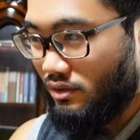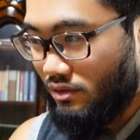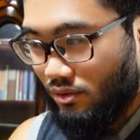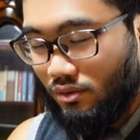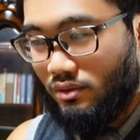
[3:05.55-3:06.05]

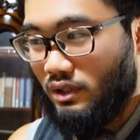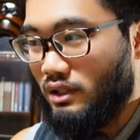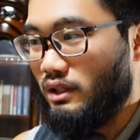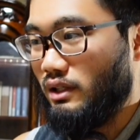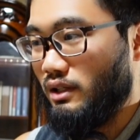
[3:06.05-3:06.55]
ること
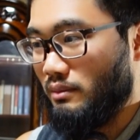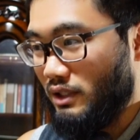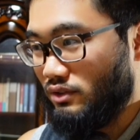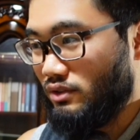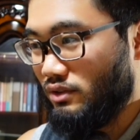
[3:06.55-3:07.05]
ができ
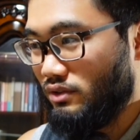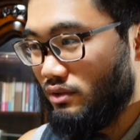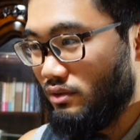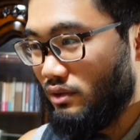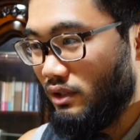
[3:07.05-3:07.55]
ます
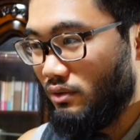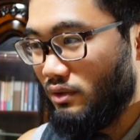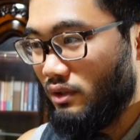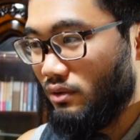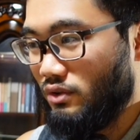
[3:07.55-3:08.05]
それを
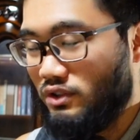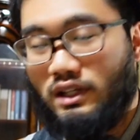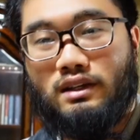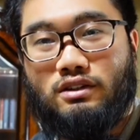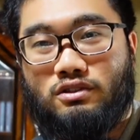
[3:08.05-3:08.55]
利用して